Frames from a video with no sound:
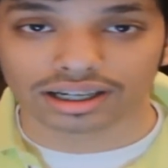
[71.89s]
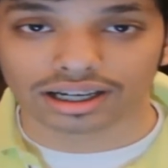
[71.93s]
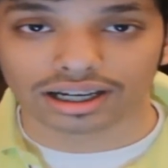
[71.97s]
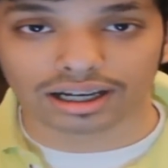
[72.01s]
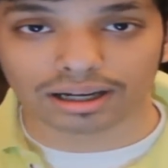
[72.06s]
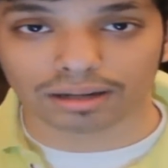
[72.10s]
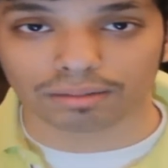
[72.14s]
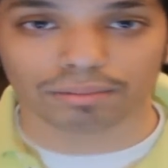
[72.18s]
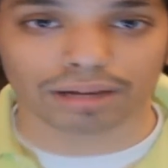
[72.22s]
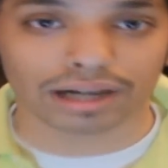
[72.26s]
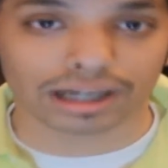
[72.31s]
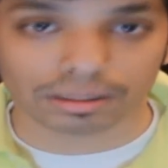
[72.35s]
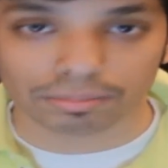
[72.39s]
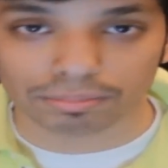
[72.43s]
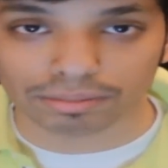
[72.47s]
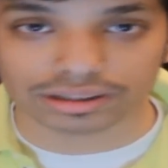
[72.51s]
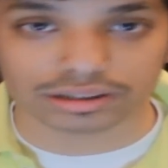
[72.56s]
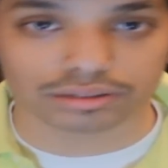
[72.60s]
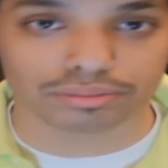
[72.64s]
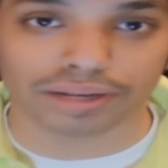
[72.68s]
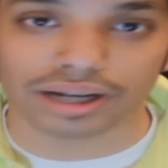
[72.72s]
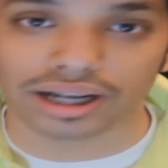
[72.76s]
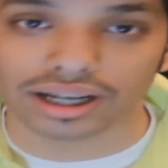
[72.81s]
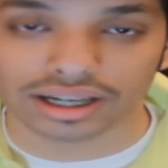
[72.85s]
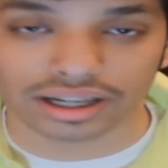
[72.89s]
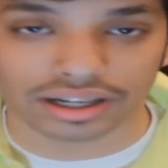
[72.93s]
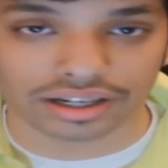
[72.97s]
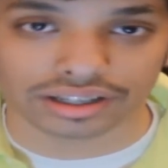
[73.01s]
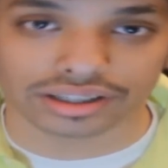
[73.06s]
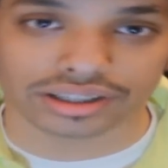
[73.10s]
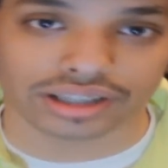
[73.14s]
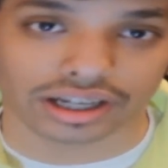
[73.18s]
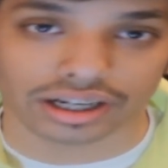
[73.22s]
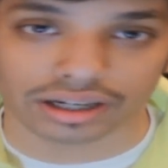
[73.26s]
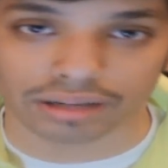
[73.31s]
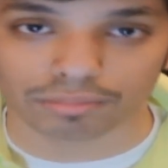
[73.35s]
ما كملت معه لان
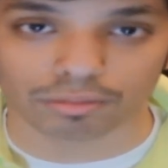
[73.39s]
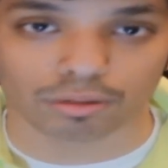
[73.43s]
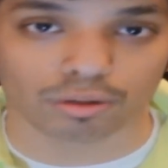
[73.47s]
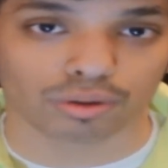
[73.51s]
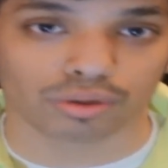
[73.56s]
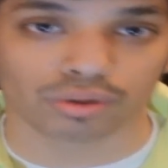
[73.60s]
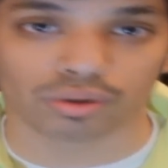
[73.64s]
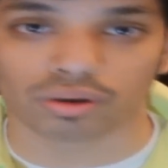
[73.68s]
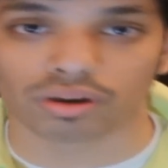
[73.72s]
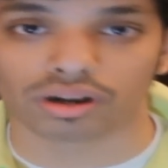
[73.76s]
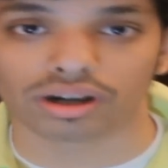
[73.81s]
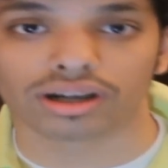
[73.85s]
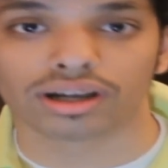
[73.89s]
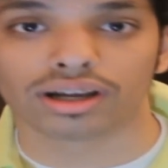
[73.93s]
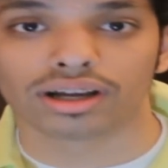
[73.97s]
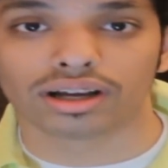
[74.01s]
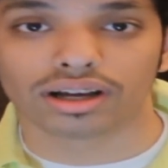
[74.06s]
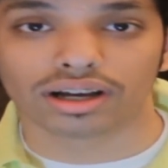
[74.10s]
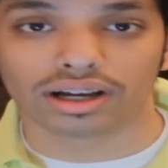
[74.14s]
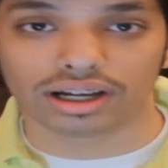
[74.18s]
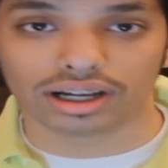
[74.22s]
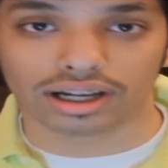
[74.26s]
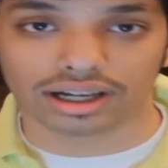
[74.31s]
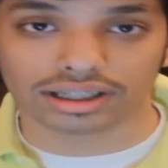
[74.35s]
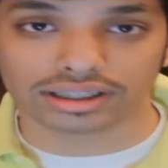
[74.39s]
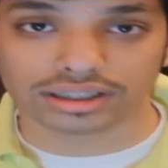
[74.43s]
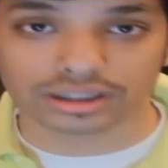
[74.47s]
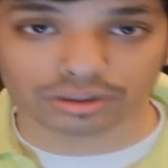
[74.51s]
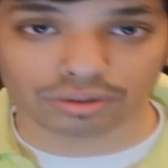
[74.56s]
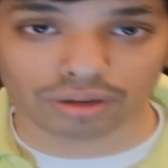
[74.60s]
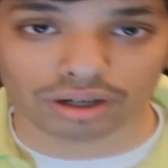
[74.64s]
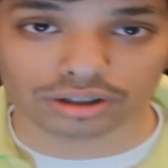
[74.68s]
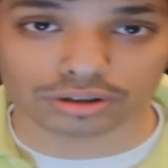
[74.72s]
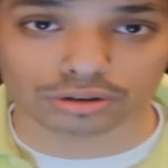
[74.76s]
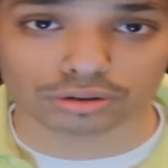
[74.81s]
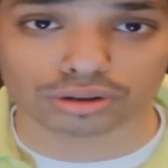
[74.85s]
ادري انه موثوق يجيني
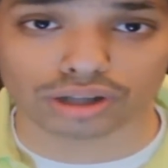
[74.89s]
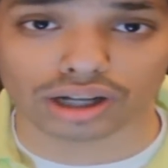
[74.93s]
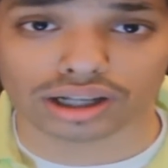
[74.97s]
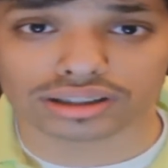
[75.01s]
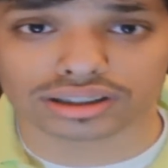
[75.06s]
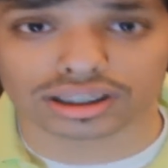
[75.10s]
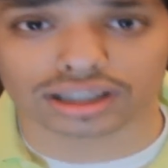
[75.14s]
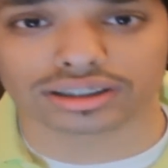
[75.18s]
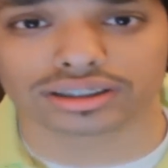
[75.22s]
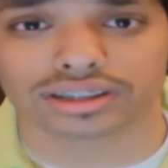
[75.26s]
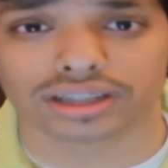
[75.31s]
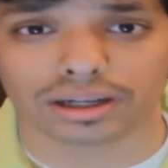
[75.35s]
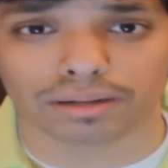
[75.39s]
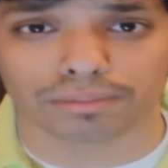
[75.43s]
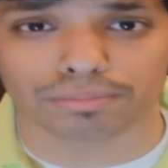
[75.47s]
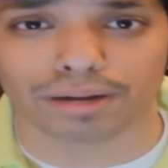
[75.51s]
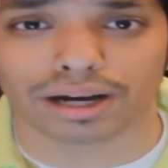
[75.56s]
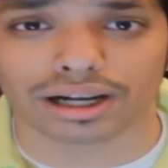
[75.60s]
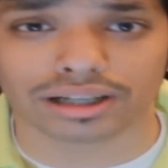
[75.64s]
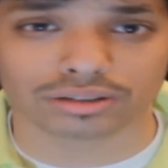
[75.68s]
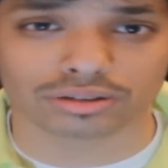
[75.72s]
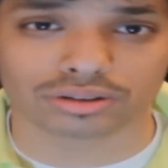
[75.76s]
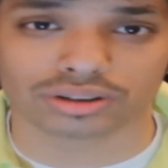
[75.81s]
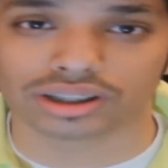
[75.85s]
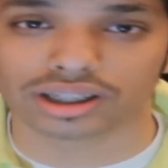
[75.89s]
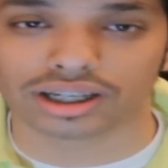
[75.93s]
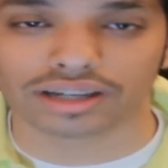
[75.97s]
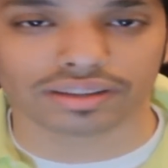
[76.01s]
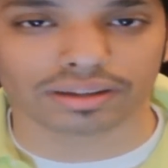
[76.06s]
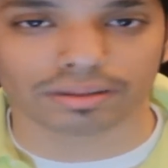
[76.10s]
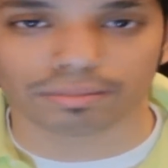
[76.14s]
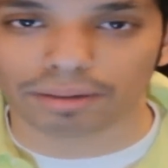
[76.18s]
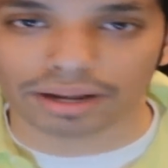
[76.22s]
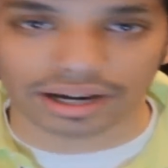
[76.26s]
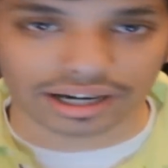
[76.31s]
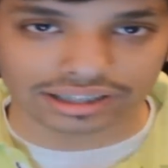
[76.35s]
واحد يقول ترى يجينا باند زي
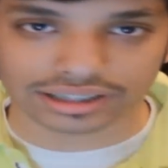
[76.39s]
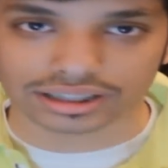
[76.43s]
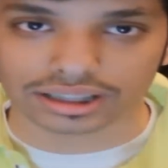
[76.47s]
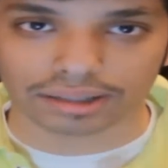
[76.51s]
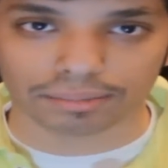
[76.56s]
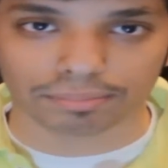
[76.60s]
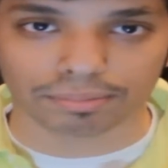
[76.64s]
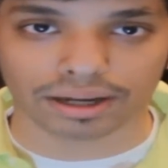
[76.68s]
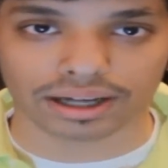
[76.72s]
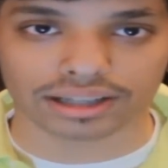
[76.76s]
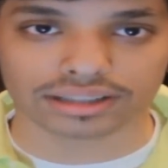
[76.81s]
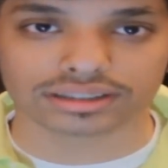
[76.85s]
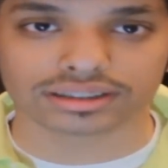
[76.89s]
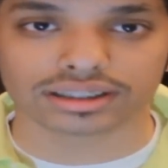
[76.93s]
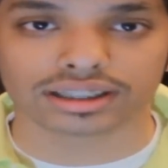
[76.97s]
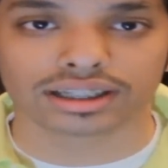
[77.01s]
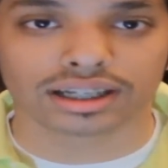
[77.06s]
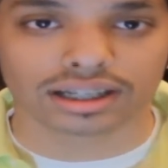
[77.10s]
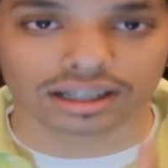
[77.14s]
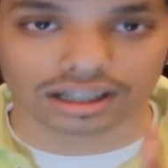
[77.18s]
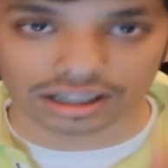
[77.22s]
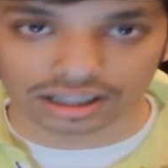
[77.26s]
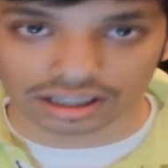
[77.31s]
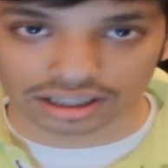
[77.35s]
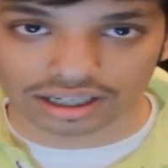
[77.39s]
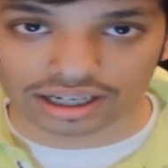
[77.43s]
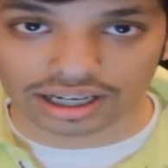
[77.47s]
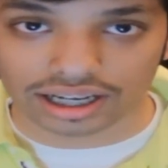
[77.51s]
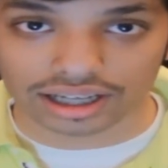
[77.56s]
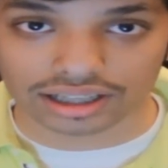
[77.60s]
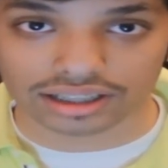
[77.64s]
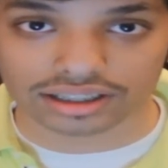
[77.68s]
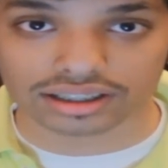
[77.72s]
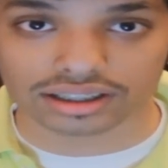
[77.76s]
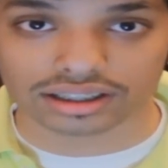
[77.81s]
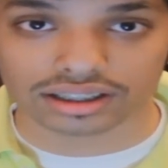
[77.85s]
كذا ما راح يجيك باند
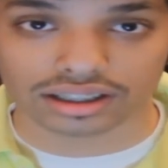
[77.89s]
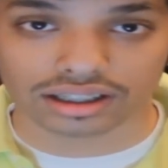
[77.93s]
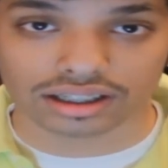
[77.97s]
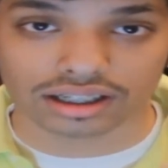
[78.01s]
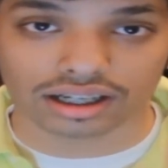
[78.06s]
ليش؟